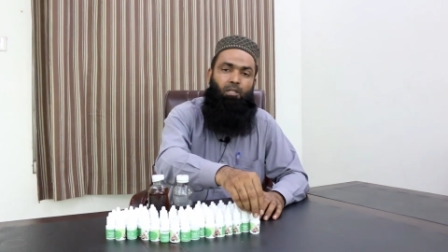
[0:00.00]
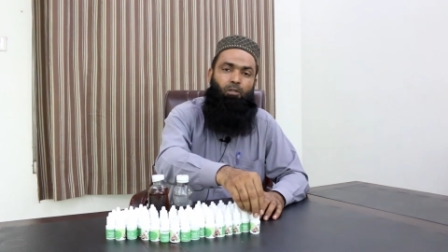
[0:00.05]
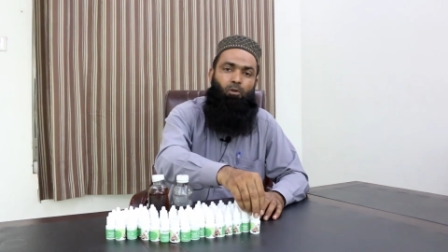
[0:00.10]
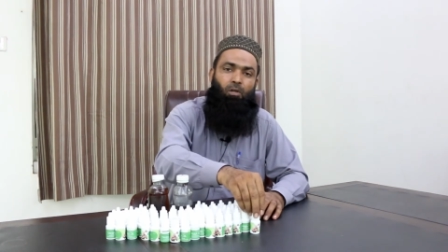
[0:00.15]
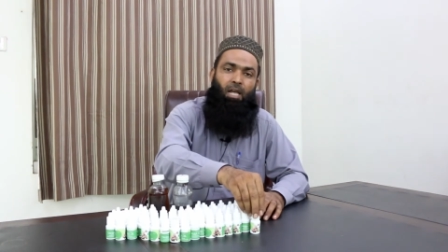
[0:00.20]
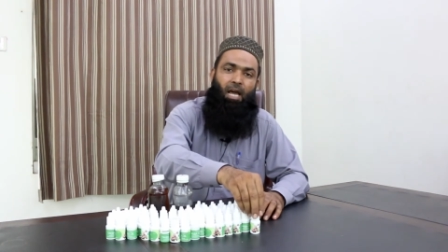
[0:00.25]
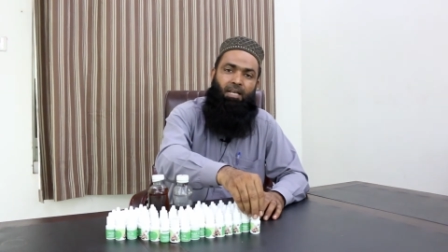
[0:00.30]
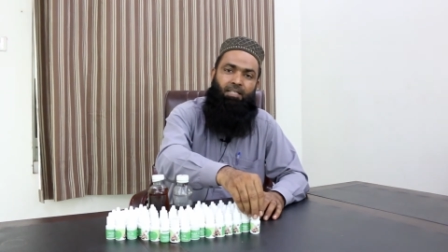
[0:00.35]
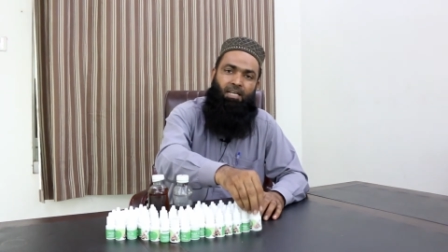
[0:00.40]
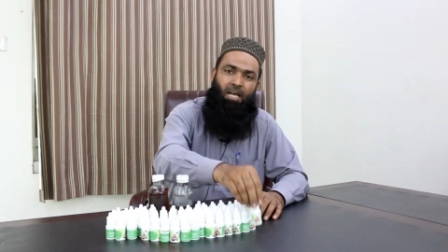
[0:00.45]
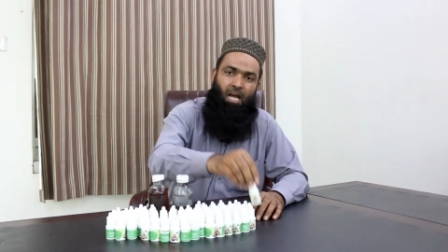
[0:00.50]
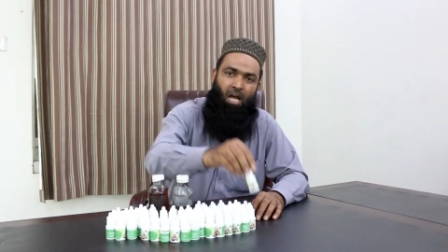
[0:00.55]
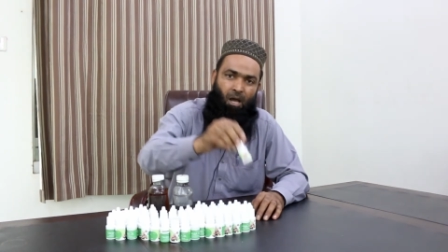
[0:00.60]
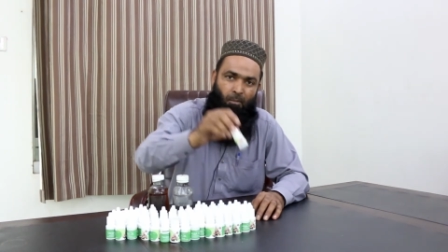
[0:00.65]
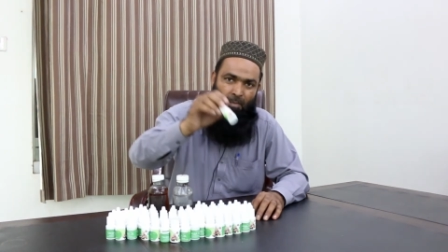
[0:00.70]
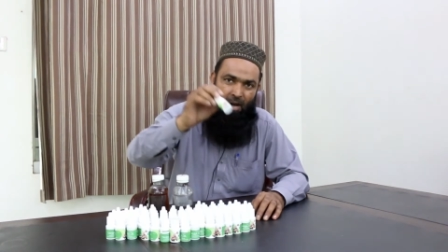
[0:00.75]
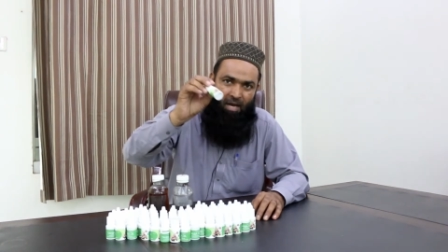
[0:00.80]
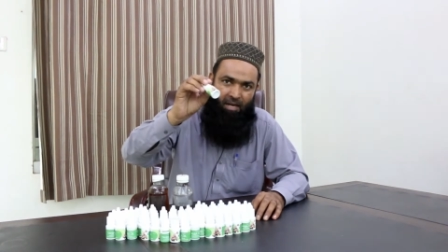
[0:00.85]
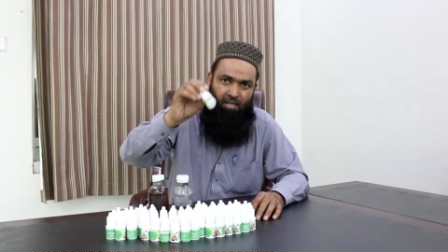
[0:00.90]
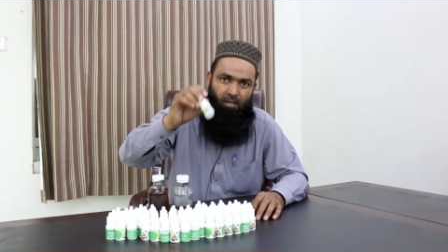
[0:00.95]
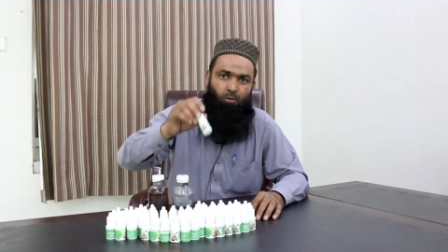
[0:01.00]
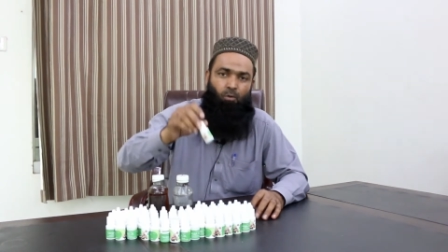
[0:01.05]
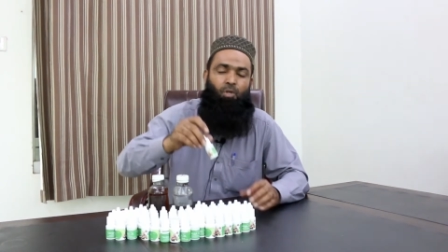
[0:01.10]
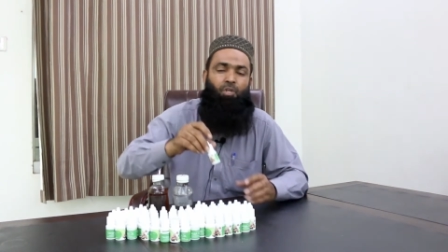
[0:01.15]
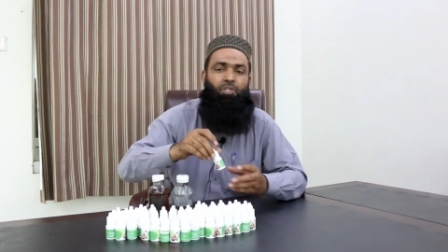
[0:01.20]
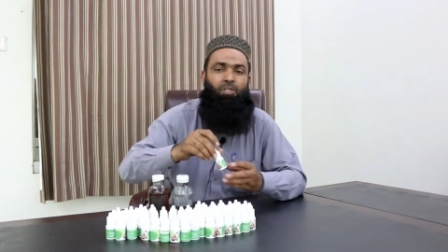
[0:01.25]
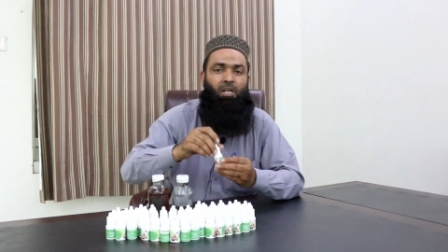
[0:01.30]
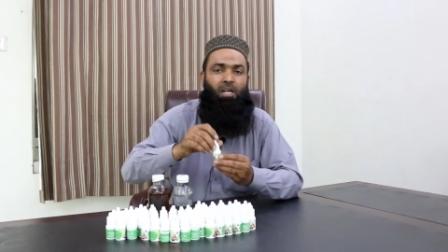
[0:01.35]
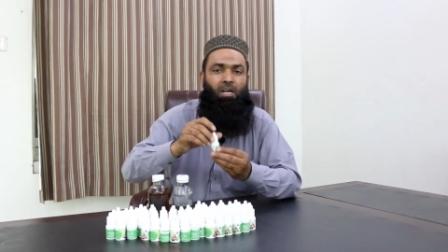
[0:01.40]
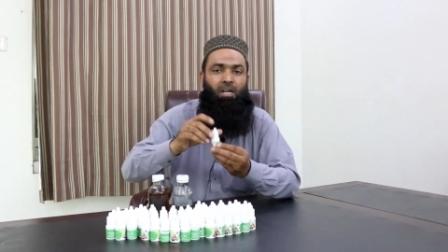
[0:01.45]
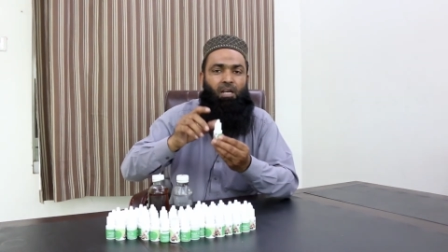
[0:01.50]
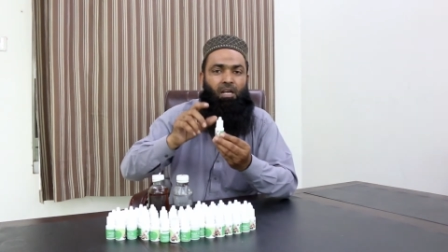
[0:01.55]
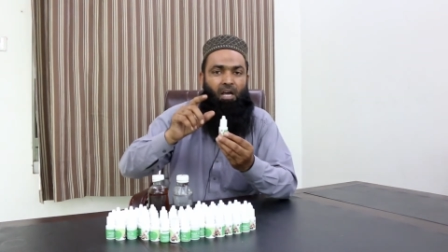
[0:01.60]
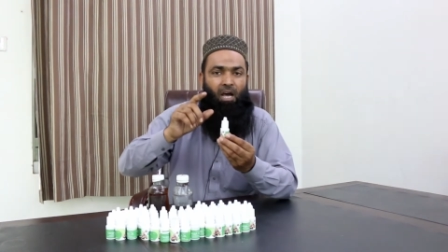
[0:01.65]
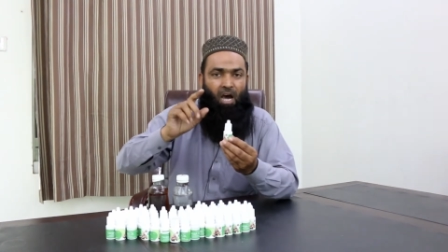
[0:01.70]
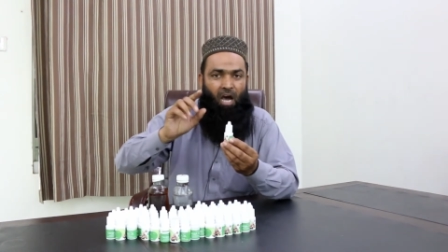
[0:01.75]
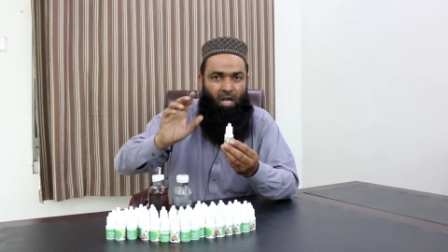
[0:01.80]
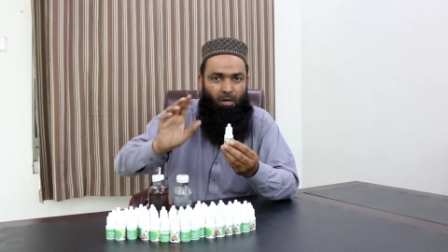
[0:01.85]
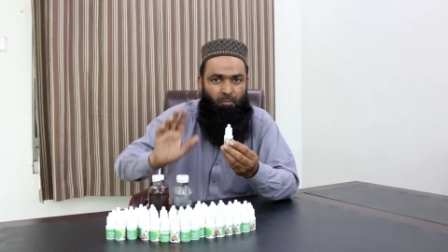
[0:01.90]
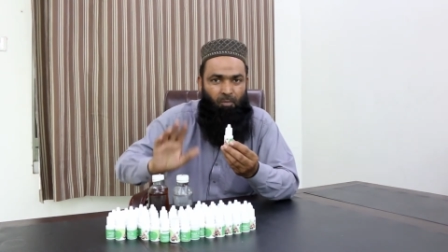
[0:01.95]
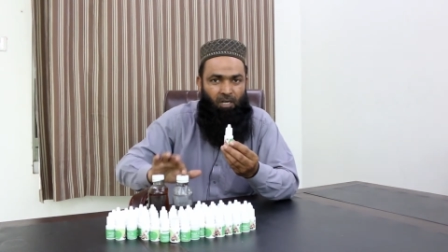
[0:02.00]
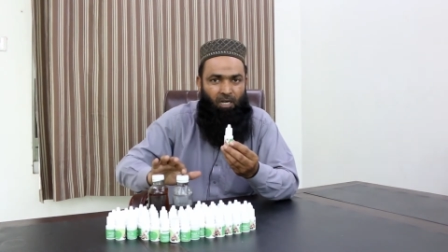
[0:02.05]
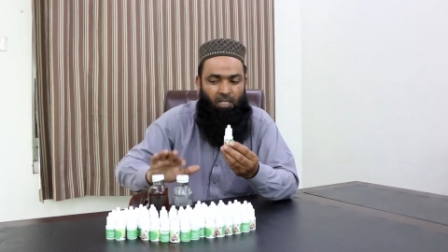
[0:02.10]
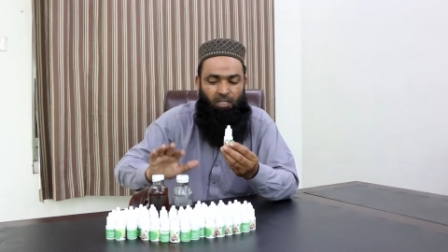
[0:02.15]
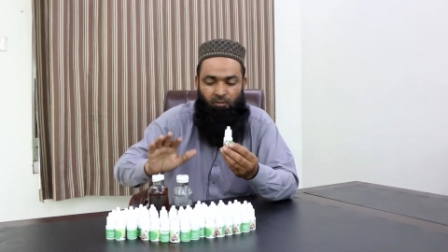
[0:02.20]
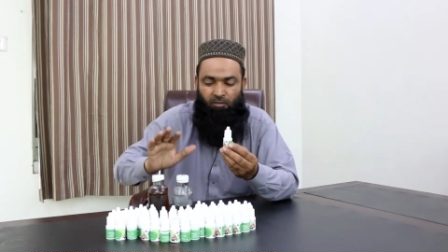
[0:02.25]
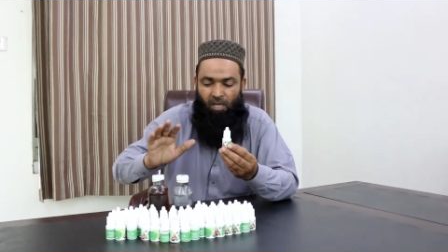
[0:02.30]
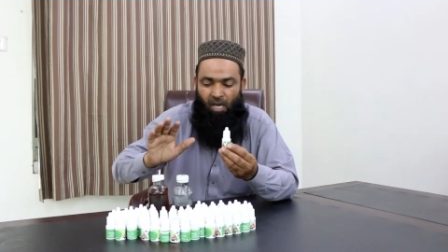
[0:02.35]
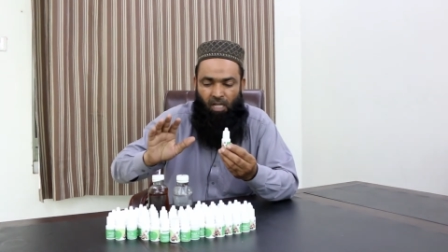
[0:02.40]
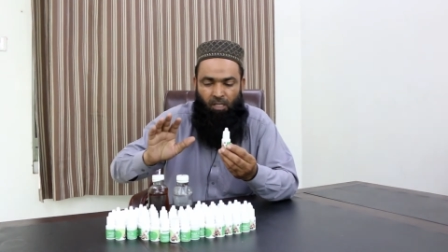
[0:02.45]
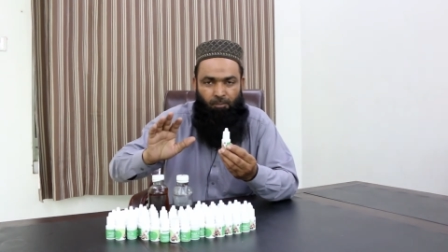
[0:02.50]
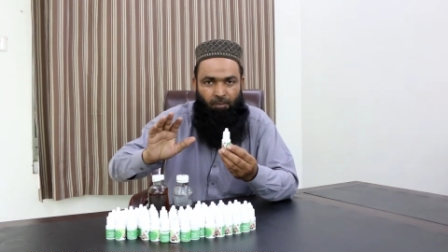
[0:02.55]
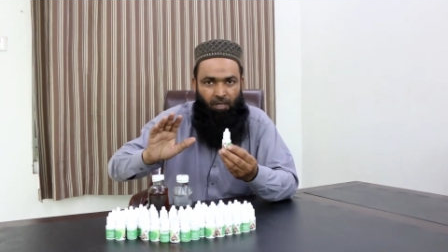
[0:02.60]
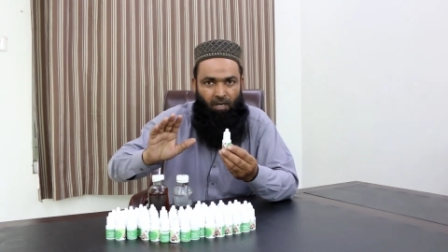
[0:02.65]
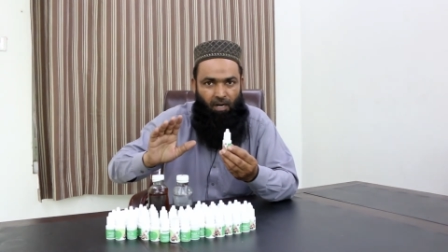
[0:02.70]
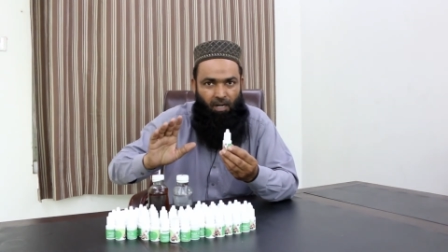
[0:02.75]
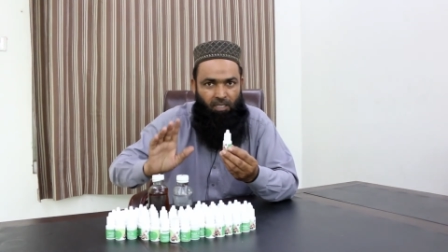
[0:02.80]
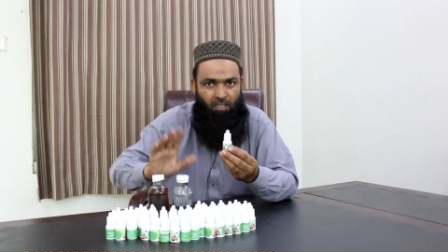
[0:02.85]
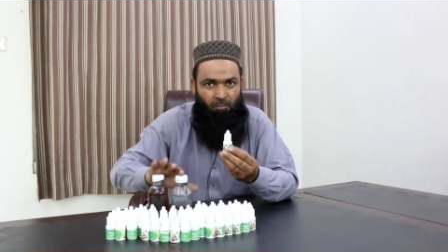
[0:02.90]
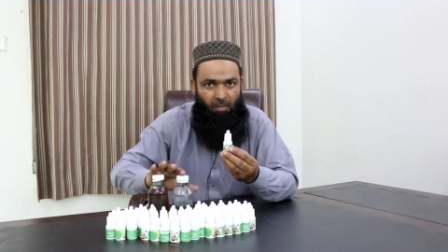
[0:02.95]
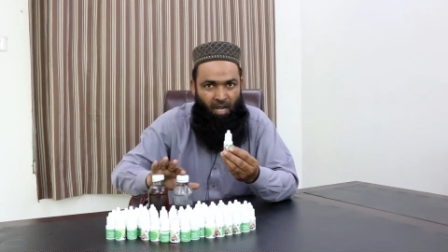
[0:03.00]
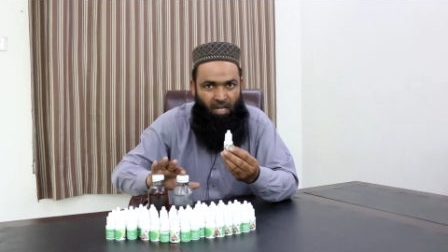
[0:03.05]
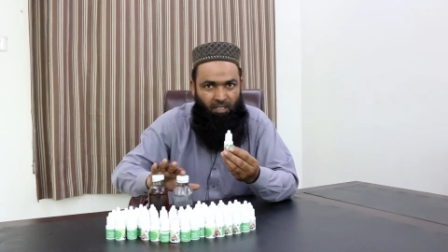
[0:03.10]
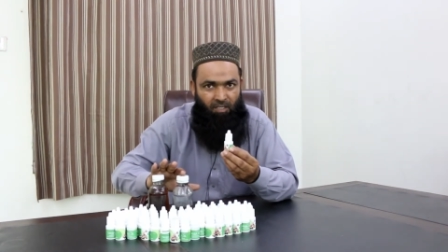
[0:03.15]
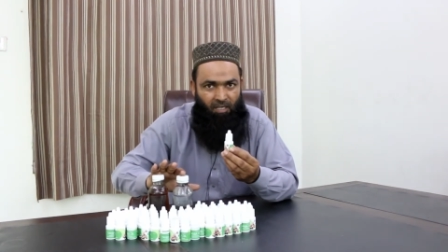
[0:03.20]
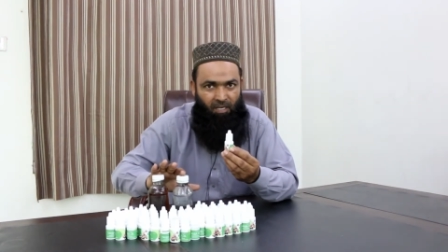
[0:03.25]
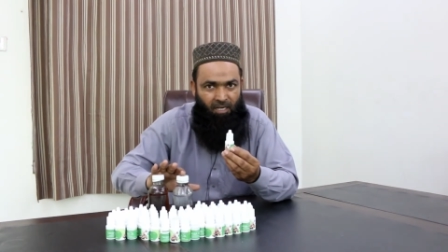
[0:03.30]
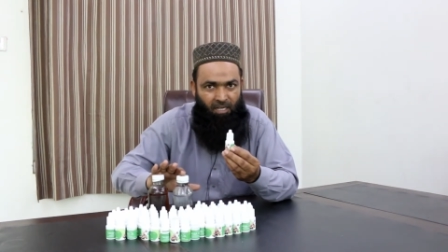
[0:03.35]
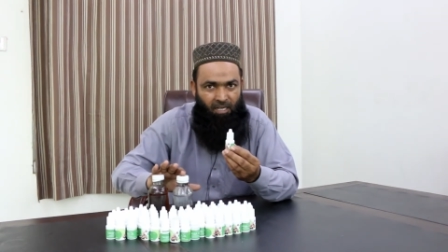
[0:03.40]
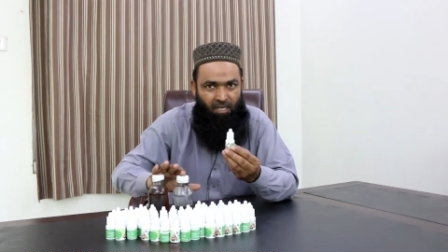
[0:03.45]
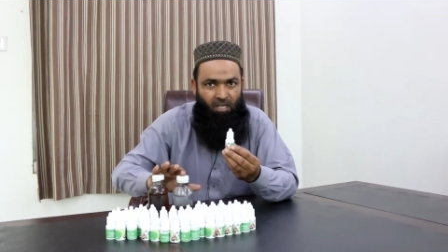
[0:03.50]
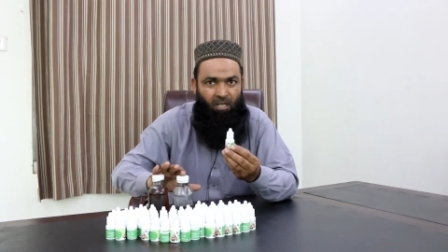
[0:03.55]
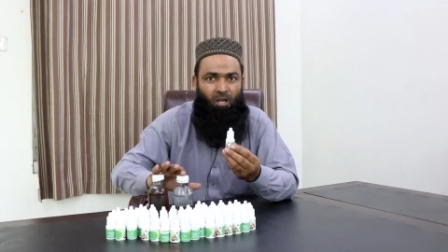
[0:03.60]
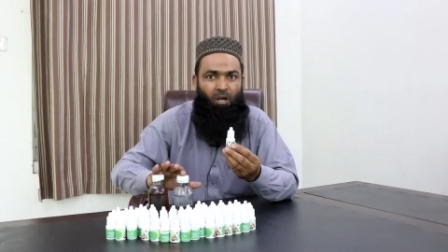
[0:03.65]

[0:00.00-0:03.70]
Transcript: तो लिहाजा हमारी ओरिजिनल हर्बल अद्वियात पर अतमाद करें